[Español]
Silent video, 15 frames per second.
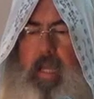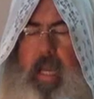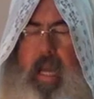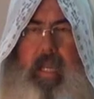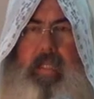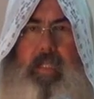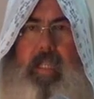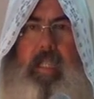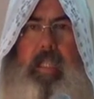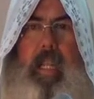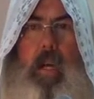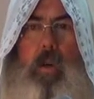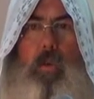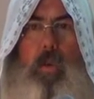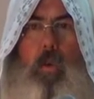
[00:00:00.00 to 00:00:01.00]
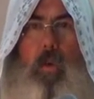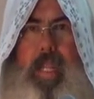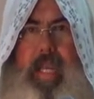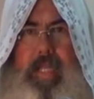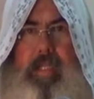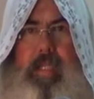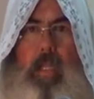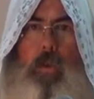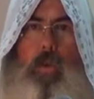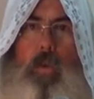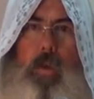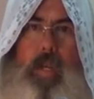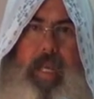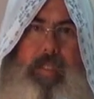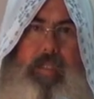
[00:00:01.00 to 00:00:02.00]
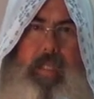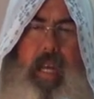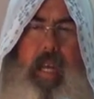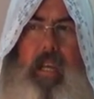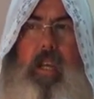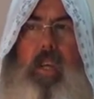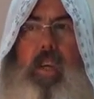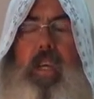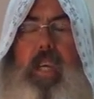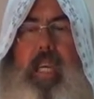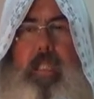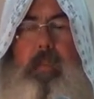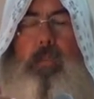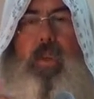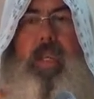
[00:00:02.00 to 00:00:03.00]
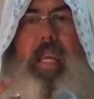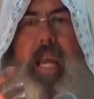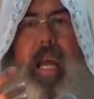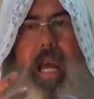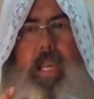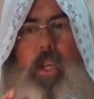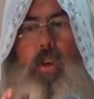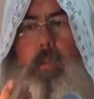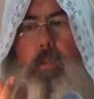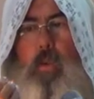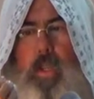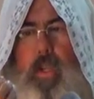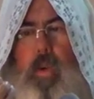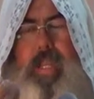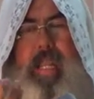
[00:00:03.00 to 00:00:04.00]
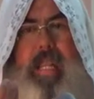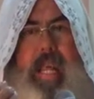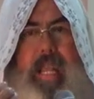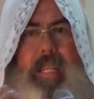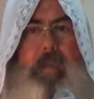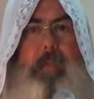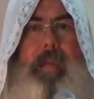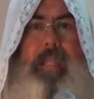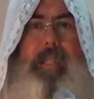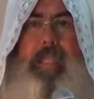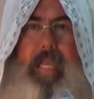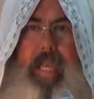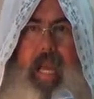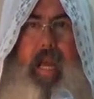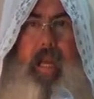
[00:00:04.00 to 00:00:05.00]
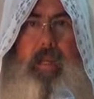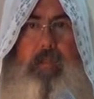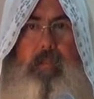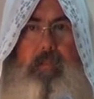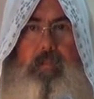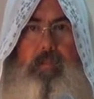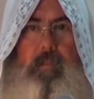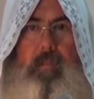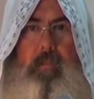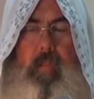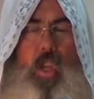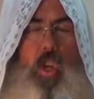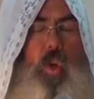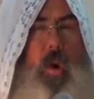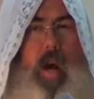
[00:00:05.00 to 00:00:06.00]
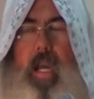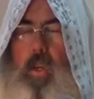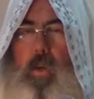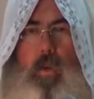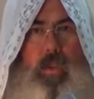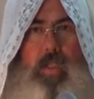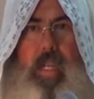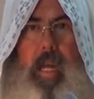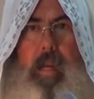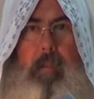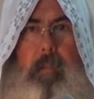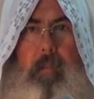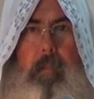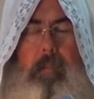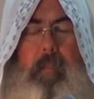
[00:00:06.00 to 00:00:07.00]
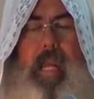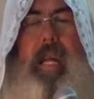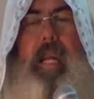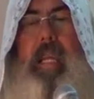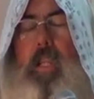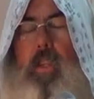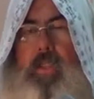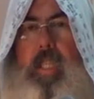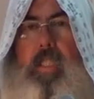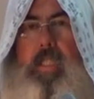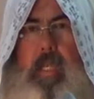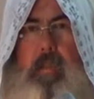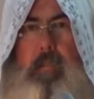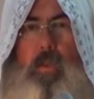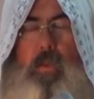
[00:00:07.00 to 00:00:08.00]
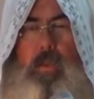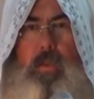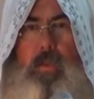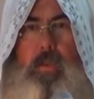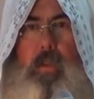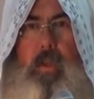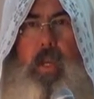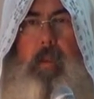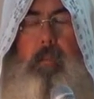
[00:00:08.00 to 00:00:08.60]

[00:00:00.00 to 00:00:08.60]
o allá, etcétera, o con este o con esta, es porque hay comunión en la rebeldía. No hay otra. ¿Para qué nos hacemos?